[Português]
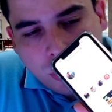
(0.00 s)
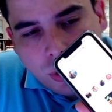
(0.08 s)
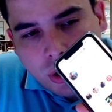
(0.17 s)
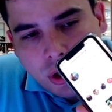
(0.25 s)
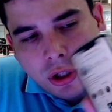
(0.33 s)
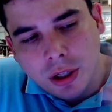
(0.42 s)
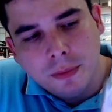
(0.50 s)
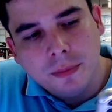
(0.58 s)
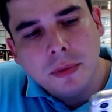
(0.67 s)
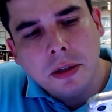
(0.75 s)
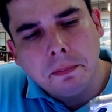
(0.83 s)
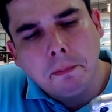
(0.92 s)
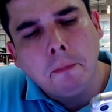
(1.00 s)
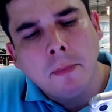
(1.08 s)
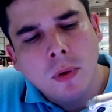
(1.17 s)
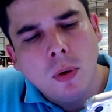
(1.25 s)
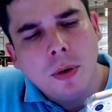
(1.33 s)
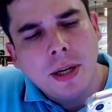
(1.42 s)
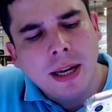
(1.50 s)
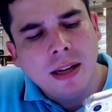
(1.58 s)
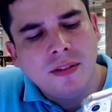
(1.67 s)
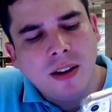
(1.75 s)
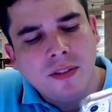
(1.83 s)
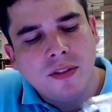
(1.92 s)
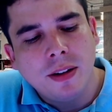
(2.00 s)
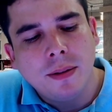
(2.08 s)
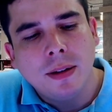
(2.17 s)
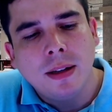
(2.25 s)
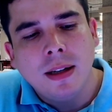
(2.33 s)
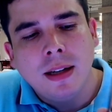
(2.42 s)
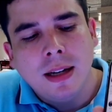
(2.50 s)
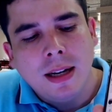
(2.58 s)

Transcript: bonitinha. Ok, ele vai ver.